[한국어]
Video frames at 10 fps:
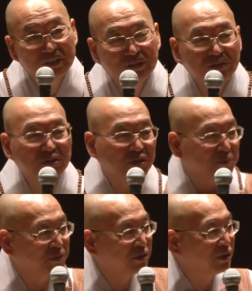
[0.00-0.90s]
그래서
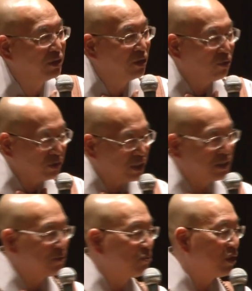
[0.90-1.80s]
여러분들 혼자
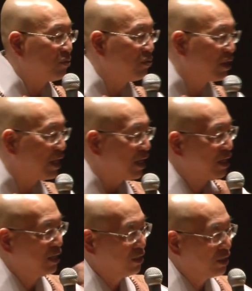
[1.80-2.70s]
있으면 외로워가
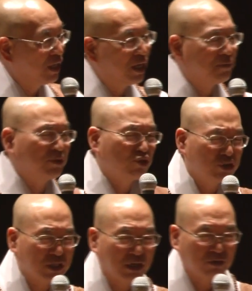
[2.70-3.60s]
연애를 하면
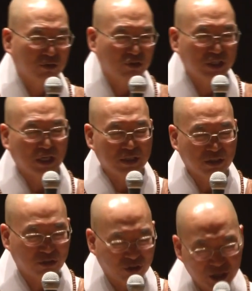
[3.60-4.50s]
귀찮고, 귀찮아서
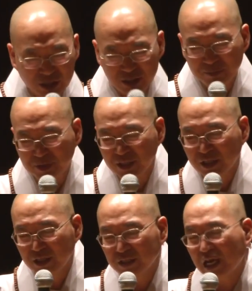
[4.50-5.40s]
또 헤어지면
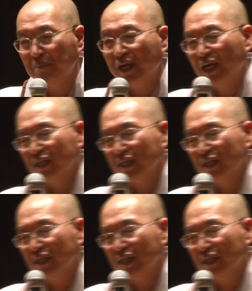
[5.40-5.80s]
살만한가